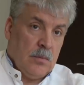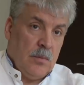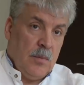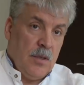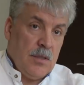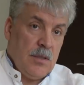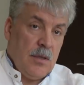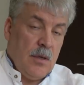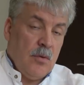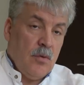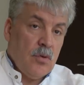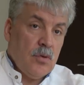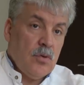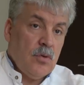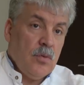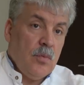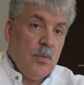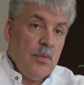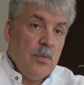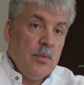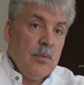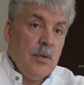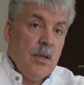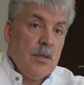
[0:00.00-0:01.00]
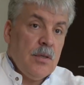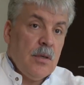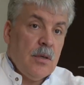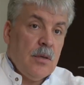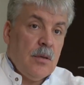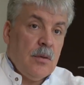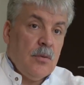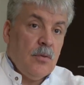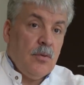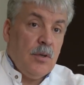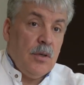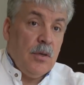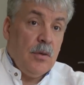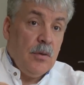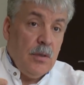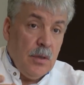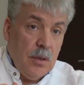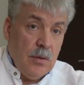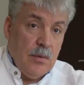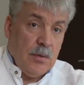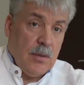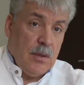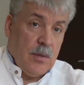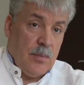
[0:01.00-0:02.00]
Вместо того, чтобы начать
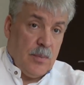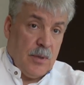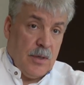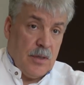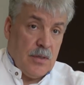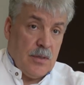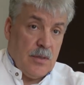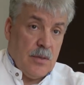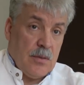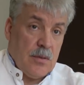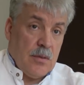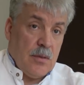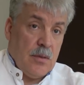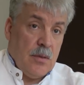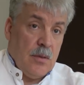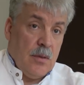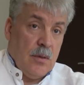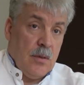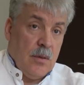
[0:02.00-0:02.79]
регулировать этот процесс,